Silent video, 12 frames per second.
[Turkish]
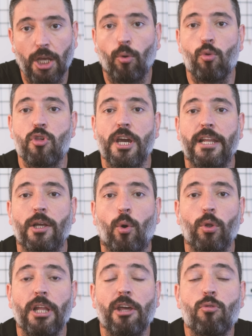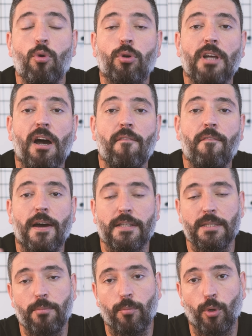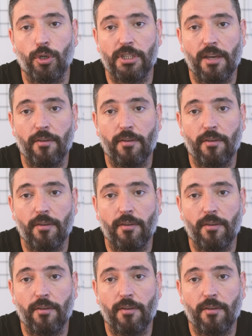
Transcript: Uçayla olay çok daha farklı bir boyuta